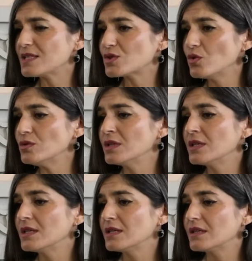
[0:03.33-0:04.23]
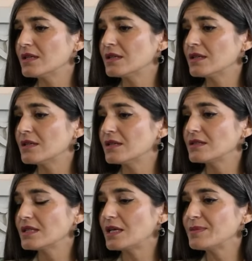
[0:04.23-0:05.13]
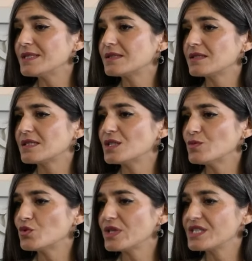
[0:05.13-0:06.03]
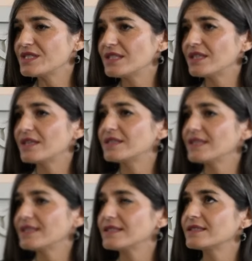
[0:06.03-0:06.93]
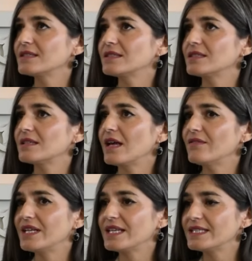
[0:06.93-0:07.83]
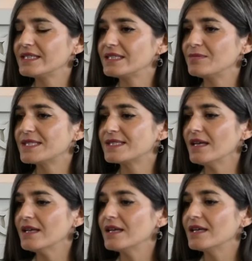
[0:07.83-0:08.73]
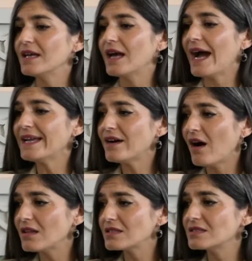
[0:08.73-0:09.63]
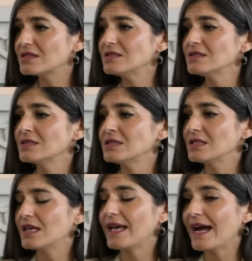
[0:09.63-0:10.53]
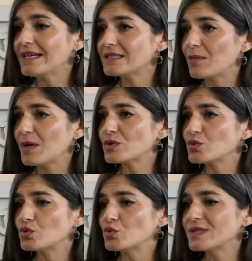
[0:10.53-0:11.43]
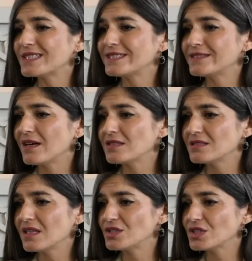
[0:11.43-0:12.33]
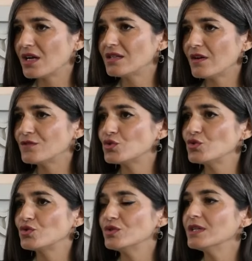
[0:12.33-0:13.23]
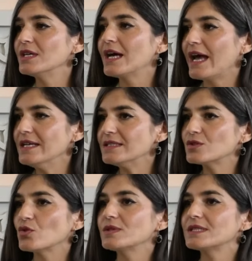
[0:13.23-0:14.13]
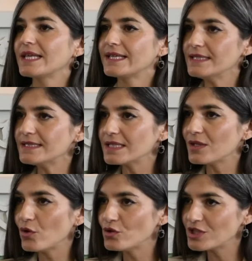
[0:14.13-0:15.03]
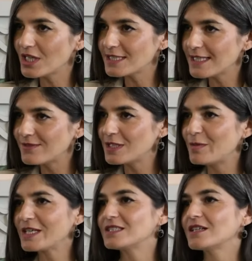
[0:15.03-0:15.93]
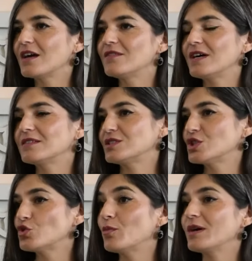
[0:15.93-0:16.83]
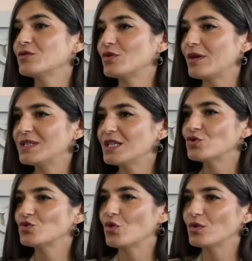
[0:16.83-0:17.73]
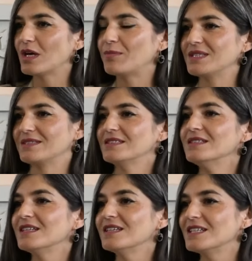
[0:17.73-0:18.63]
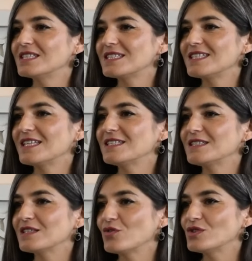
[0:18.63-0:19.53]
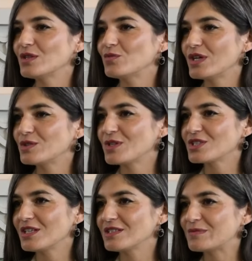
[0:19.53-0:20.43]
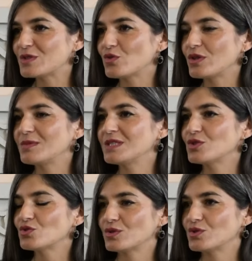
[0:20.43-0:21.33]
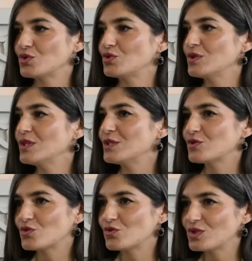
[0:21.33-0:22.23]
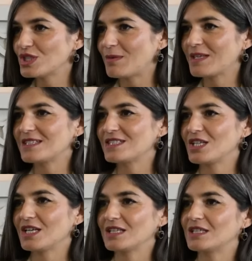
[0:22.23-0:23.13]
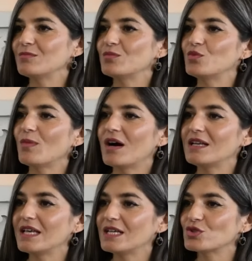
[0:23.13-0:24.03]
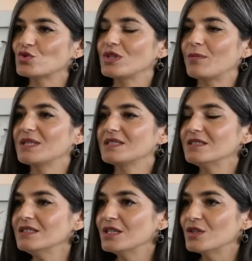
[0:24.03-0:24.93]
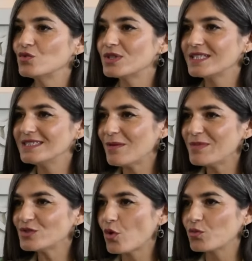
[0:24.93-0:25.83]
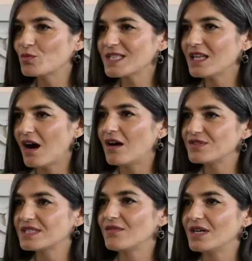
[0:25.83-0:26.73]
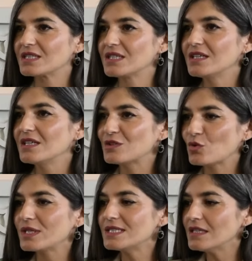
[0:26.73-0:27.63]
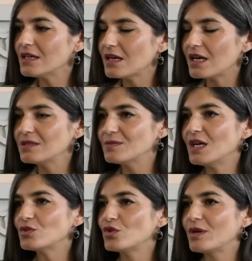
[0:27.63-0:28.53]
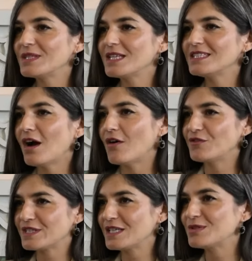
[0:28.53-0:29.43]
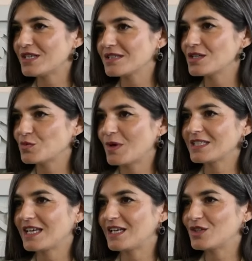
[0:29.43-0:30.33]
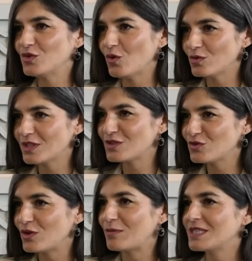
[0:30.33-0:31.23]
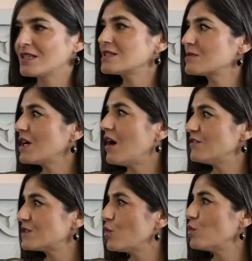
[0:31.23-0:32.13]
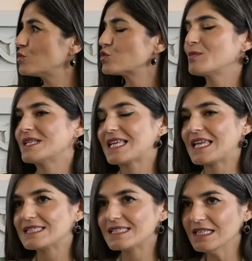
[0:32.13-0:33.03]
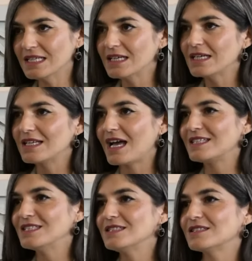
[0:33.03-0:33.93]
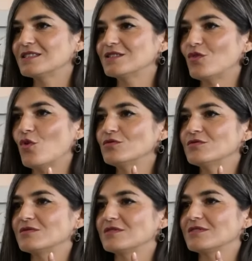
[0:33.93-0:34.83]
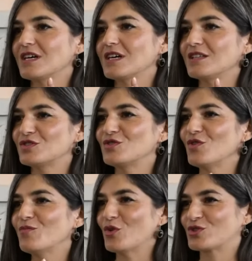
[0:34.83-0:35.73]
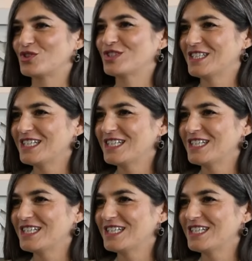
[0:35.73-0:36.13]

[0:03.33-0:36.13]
En son e, yani biz seçim sürecinde de tek tek e, evlere gittiğimizde e, her halkın yani her temas kurduğumuz kişinin ağzından çıkan laf şuydu. En son 8 yıl önce sevgili Bekir Kaya ve Hatice Çoban döneminde şu yol yapıldı. İşte 8 yıl önce bu eş başkanlarımız döneminde şu, şu su şebekesi çekildi, bu mahalleye şu yapıldı. Üzerinden bir toplumsal hafıza var. Dolayısıyla kayınlar dönemindeki hafızayı biraz açmak gerekiyor. Onların döneminde nasıl bir hafıza oluştu meselesi. Yani 10 e, katrilyon borç.